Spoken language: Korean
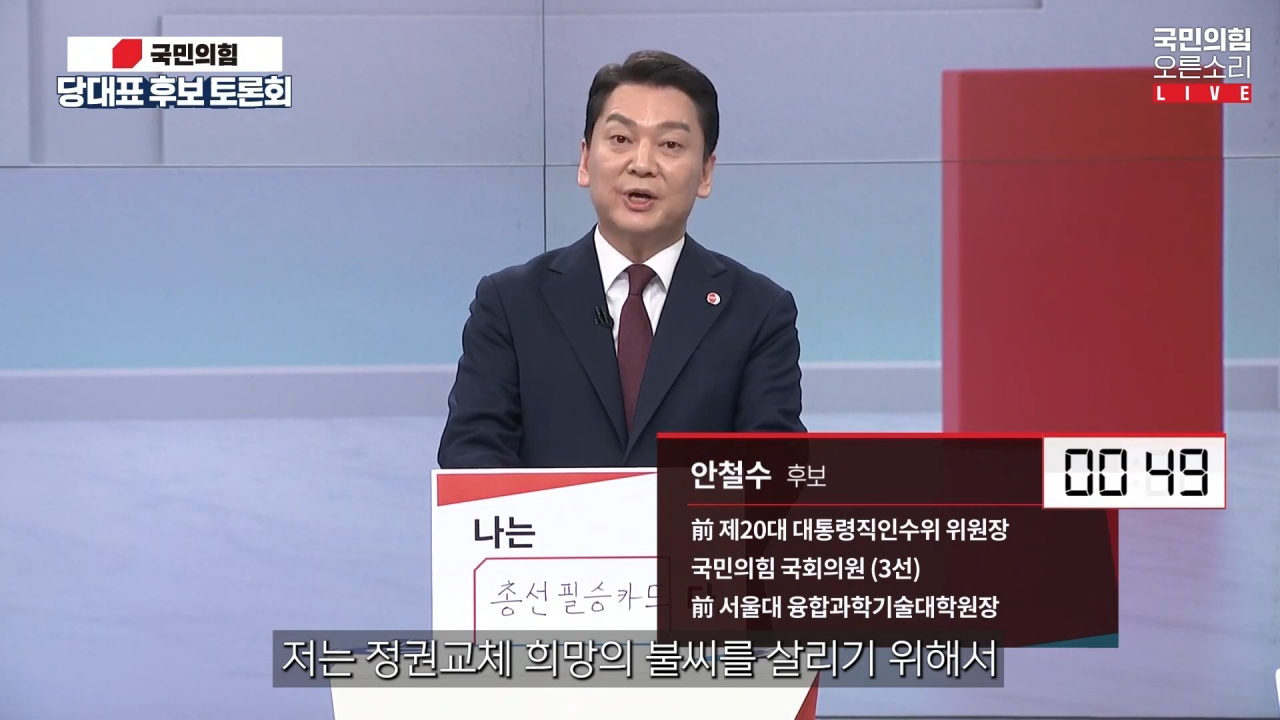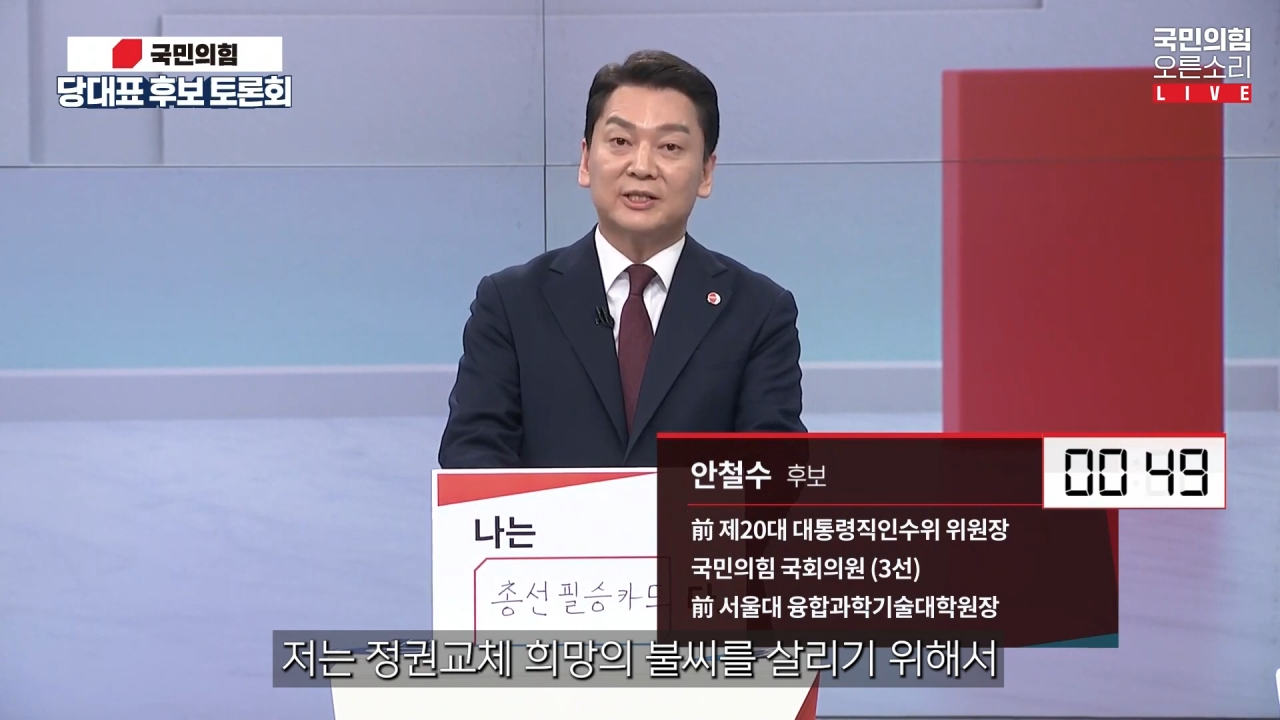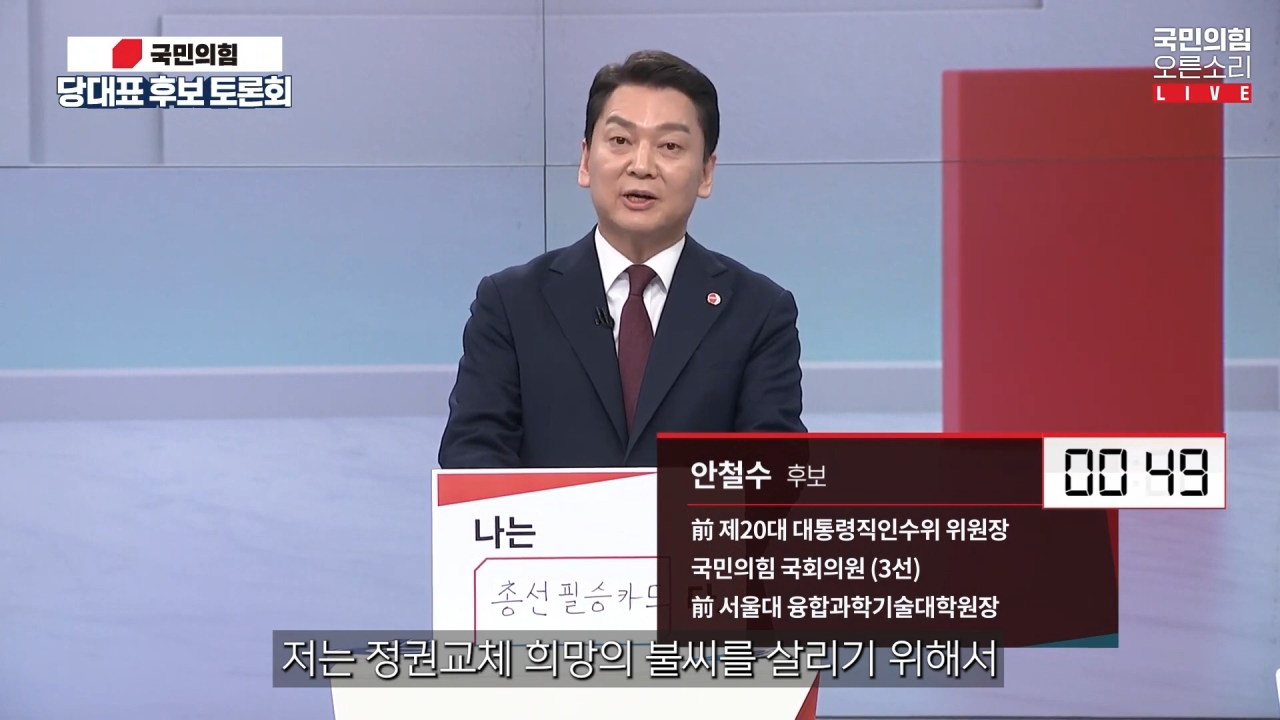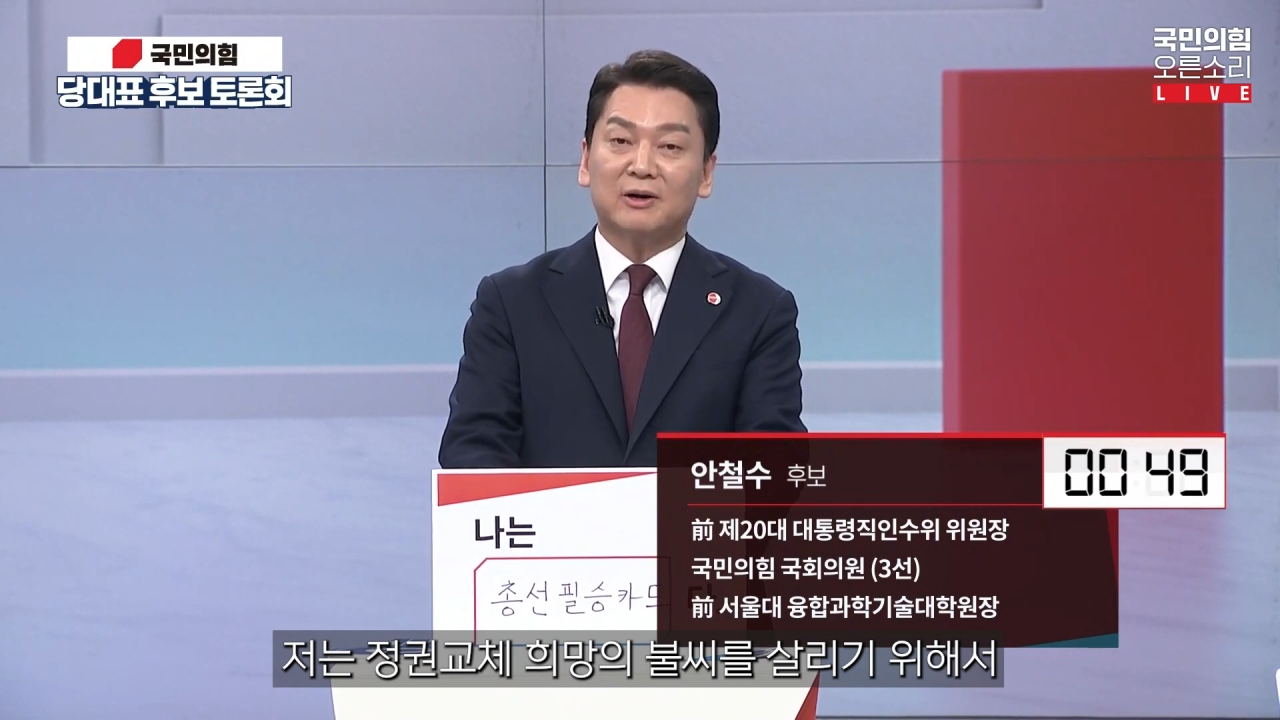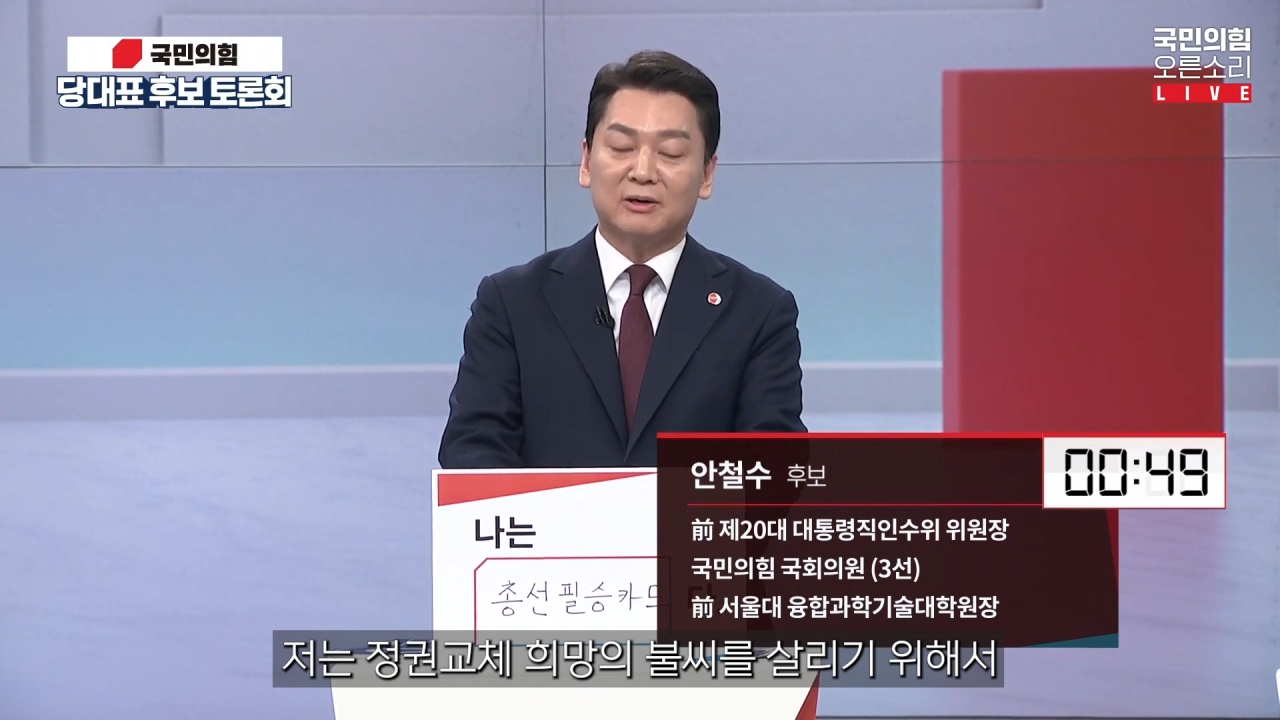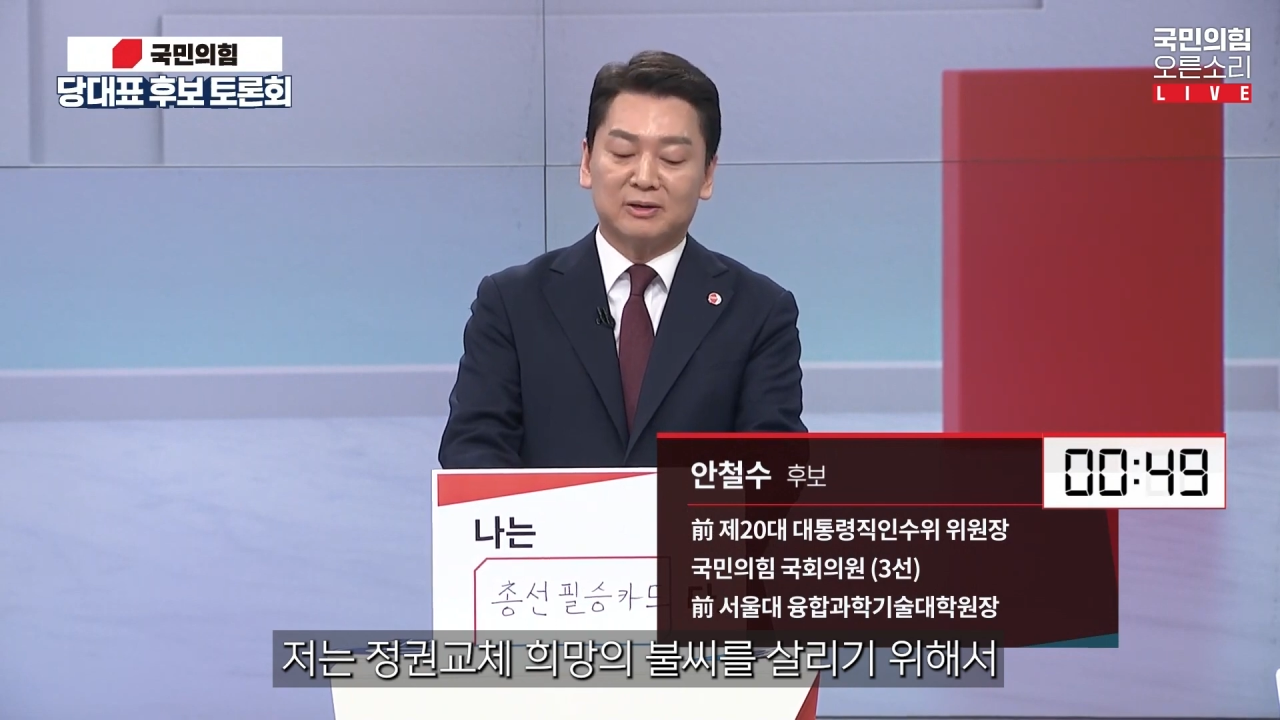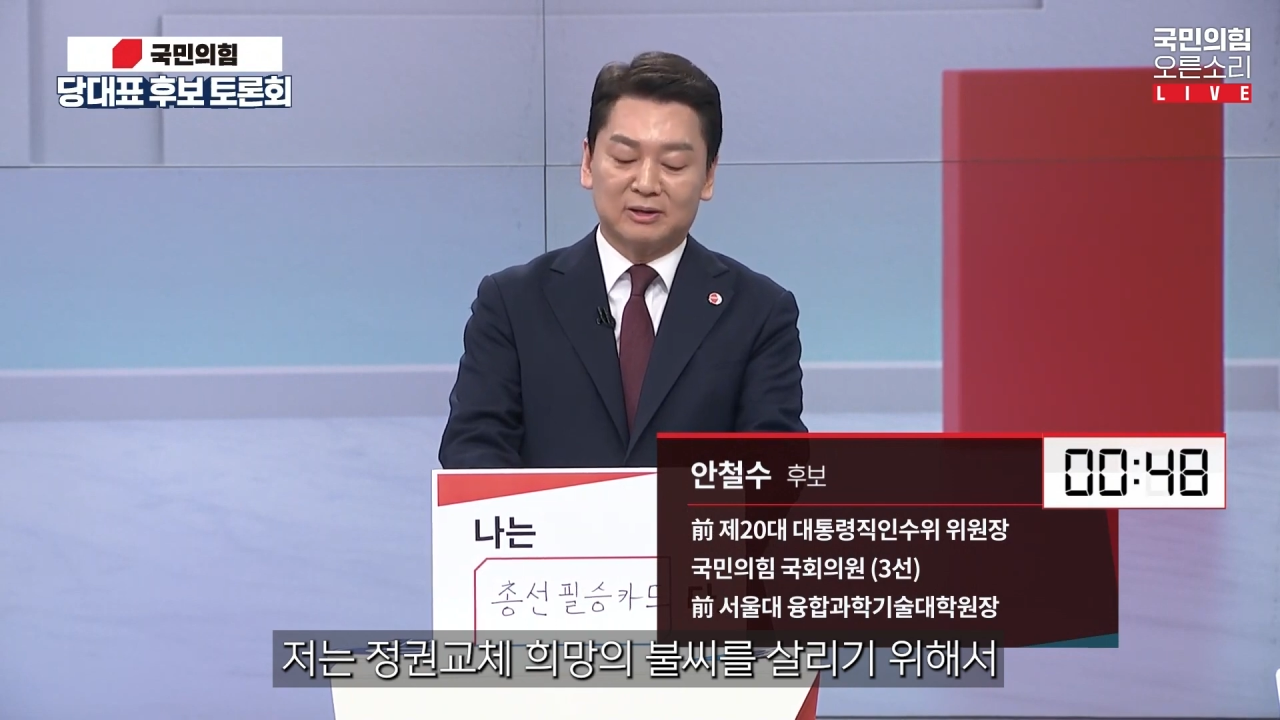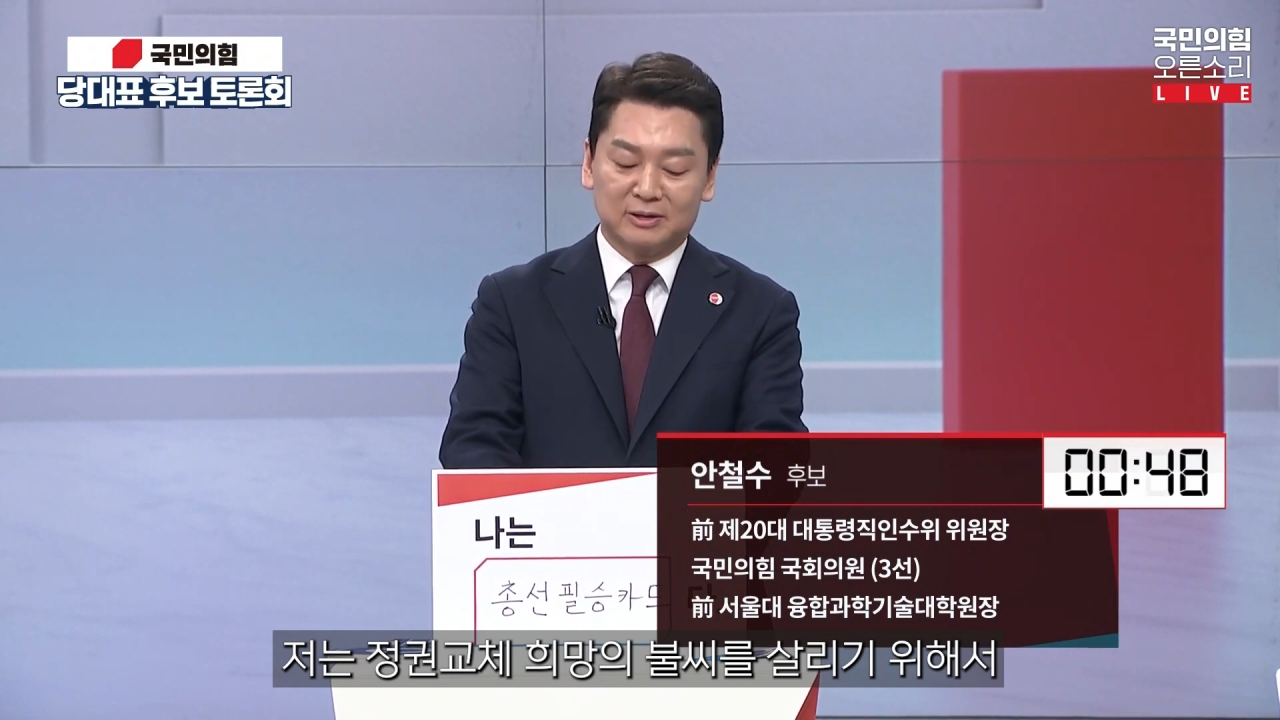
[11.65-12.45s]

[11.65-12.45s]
위해서